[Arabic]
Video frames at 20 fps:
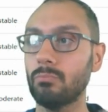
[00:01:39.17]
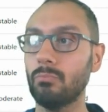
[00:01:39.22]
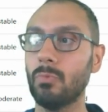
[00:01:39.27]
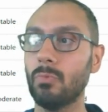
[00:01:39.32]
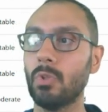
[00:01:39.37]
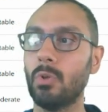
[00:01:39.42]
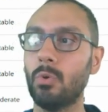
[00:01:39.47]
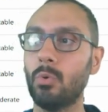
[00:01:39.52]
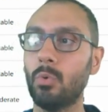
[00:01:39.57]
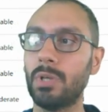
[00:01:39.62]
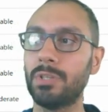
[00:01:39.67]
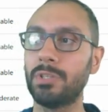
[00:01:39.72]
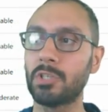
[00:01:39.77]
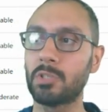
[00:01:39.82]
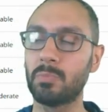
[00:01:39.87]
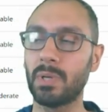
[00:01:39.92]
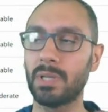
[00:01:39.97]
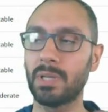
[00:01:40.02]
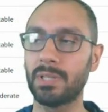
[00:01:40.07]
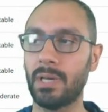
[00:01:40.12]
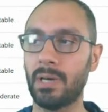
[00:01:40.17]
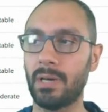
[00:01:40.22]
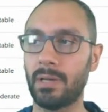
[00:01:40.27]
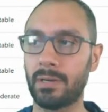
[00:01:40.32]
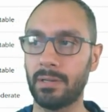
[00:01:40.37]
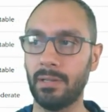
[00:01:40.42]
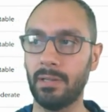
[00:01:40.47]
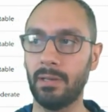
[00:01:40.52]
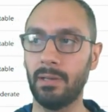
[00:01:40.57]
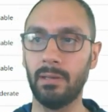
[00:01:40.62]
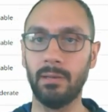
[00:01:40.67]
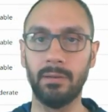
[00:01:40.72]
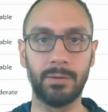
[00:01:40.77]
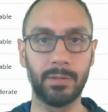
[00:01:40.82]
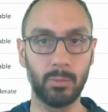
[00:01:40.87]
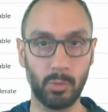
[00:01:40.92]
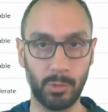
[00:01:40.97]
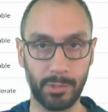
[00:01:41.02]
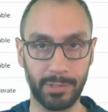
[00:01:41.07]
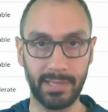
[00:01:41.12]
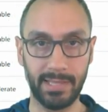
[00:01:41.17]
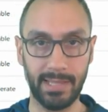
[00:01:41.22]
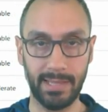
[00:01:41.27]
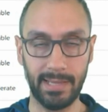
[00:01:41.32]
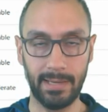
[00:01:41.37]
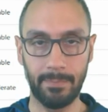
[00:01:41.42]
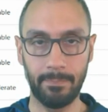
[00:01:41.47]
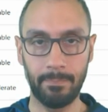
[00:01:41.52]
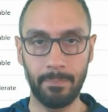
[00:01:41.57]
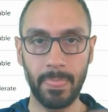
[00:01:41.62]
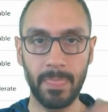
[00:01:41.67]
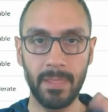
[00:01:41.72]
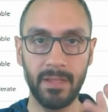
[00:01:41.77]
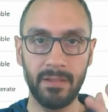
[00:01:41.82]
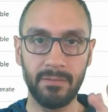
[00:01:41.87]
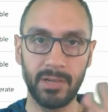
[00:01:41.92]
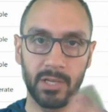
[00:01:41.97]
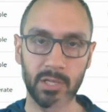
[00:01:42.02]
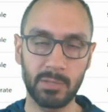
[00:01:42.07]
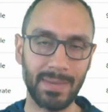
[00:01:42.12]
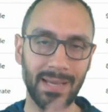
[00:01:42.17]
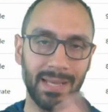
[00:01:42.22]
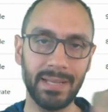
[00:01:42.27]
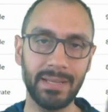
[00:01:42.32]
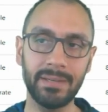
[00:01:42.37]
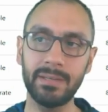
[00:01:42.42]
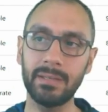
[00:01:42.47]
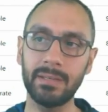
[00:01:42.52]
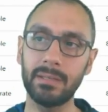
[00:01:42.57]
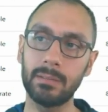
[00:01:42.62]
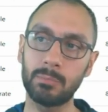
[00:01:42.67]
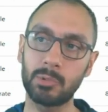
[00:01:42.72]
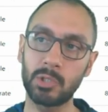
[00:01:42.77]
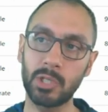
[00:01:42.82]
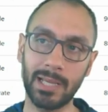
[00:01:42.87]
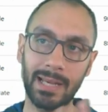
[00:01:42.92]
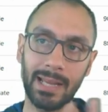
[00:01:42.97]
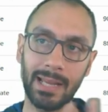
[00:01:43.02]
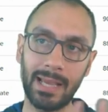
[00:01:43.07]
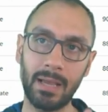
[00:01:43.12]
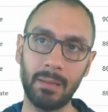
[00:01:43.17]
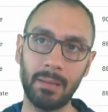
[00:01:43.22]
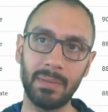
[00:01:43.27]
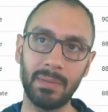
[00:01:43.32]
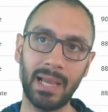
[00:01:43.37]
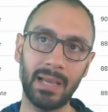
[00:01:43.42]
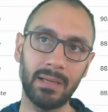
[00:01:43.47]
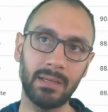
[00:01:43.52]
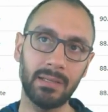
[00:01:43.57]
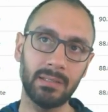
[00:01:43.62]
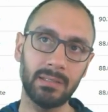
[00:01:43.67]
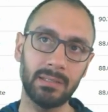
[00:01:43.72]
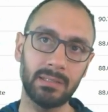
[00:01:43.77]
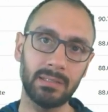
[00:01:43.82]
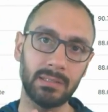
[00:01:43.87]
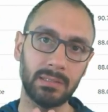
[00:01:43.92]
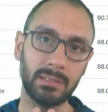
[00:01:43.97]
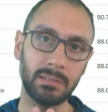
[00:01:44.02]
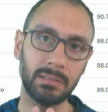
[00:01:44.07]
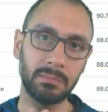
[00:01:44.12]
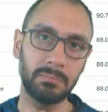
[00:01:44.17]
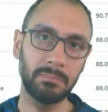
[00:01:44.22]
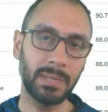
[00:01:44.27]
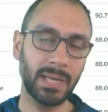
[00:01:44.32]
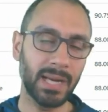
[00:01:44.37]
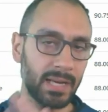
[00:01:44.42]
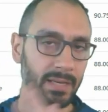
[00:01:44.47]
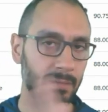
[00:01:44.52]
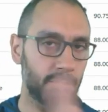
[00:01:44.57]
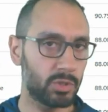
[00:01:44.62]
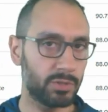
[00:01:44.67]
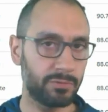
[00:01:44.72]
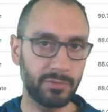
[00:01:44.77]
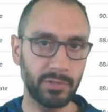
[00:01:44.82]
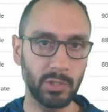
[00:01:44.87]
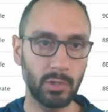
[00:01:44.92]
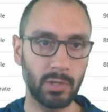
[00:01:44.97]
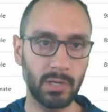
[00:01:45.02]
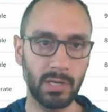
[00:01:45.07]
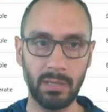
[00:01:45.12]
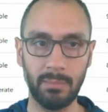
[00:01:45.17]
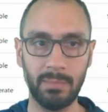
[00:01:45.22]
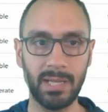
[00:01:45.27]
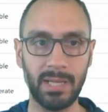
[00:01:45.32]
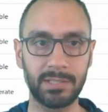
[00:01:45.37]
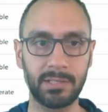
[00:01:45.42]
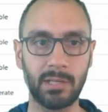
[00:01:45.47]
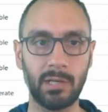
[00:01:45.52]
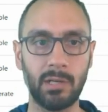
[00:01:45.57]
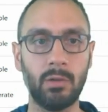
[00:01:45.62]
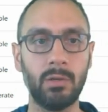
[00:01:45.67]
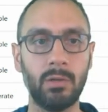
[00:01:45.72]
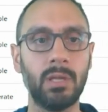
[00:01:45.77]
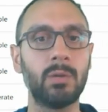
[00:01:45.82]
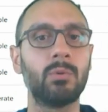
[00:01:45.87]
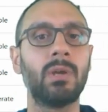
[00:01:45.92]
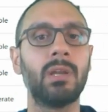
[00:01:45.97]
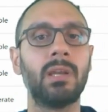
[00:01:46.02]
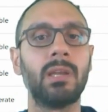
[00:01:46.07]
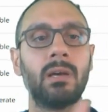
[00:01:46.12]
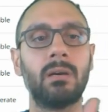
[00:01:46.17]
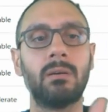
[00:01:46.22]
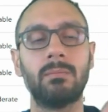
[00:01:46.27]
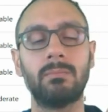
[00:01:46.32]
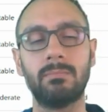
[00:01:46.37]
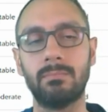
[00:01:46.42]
وقديش مقدار الريورد لها فاجمالا بشكل عام رح آه، ما رح نمشي فيهم العملات كلهم لانه هلا